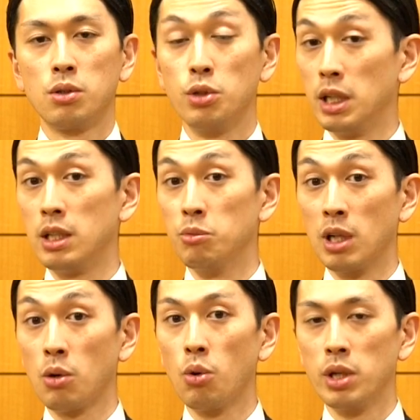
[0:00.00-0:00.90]
クリエイティブ
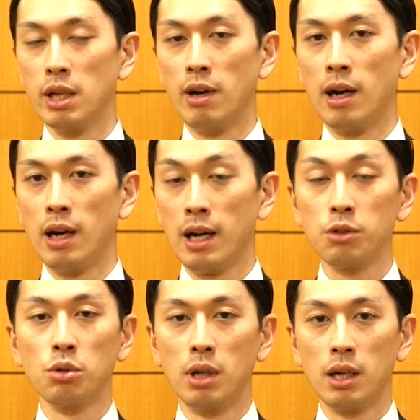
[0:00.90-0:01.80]
な行為ではあ
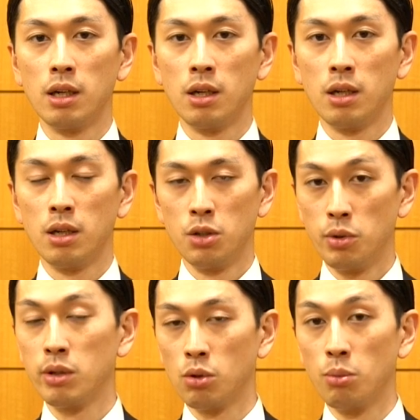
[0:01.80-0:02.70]
るとは
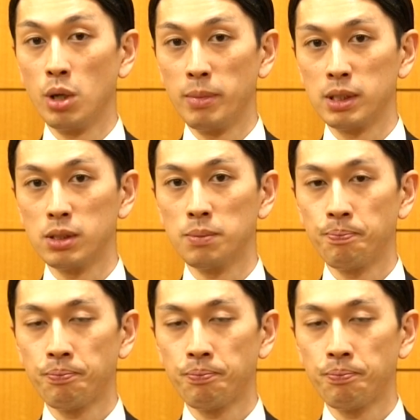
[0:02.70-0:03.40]
言えると思います。